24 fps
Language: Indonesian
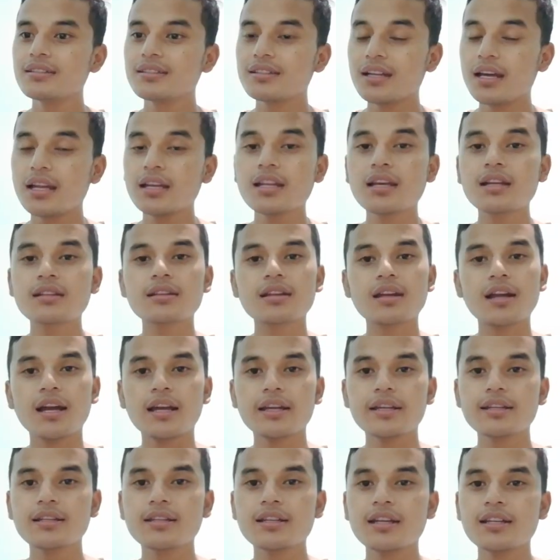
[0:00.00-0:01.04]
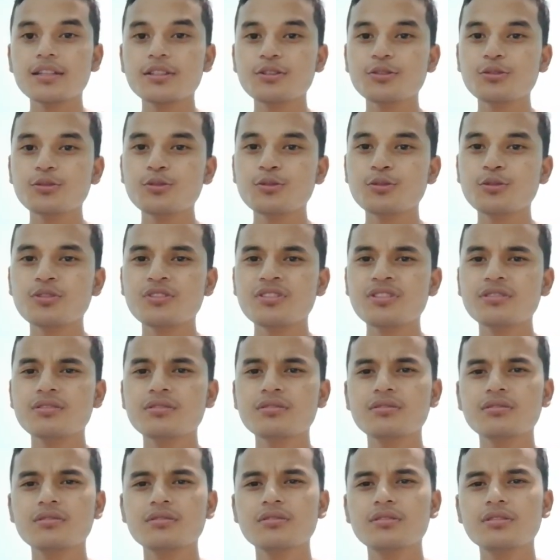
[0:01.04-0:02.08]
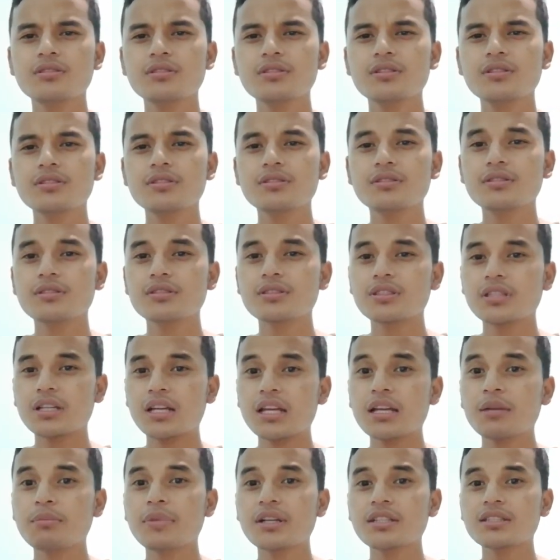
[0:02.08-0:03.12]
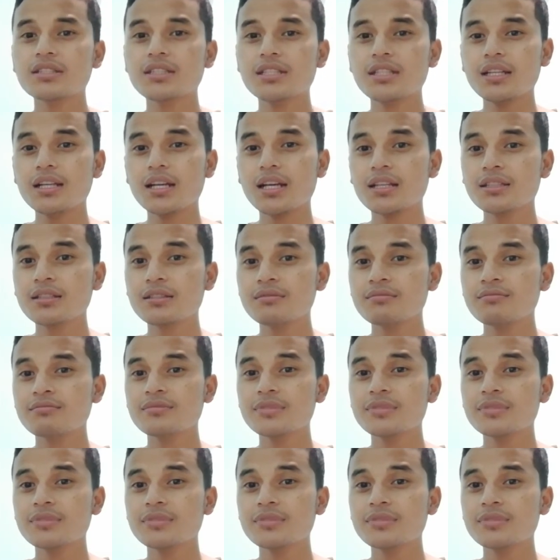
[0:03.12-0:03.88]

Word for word: dan yang terakhir yaitu saya pasti ingat